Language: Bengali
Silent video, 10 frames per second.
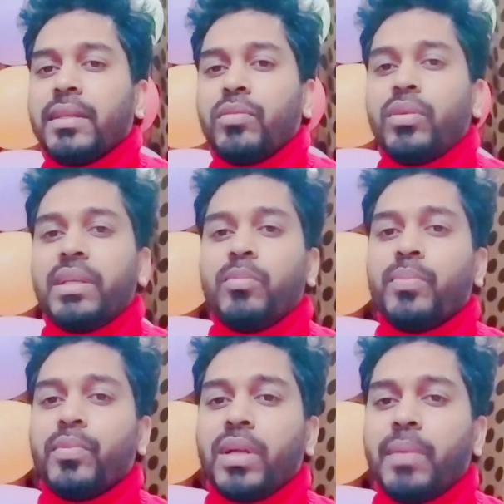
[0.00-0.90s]
এগুলো
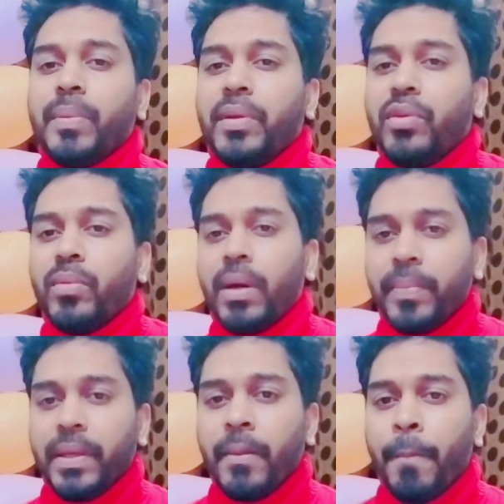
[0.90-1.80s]
রিমুভ করার
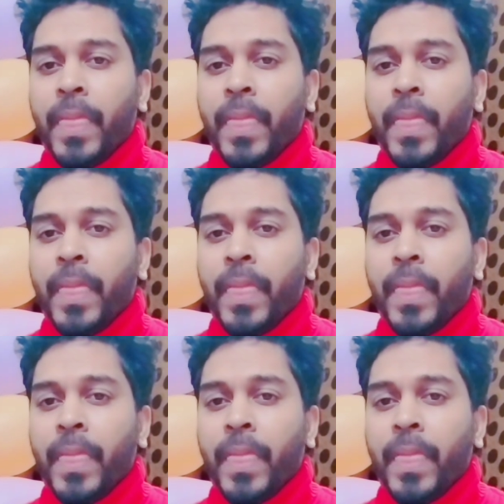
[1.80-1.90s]
বিভিন্নভাবে